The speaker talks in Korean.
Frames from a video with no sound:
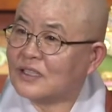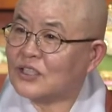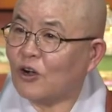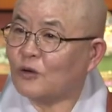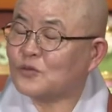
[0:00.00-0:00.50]

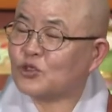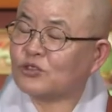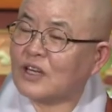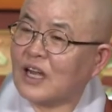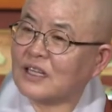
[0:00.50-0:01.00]
처음
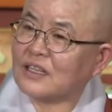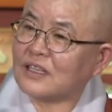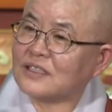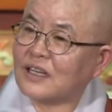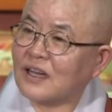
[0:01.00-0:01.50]
출가할
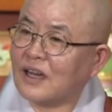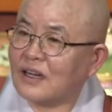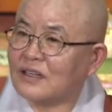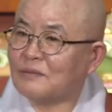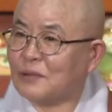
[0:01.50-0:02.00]
때
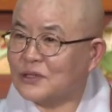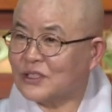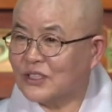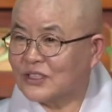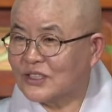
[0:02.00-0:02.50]
제가
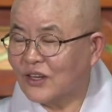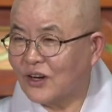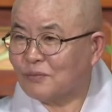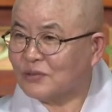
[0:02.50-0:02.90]
읊어드렸죠.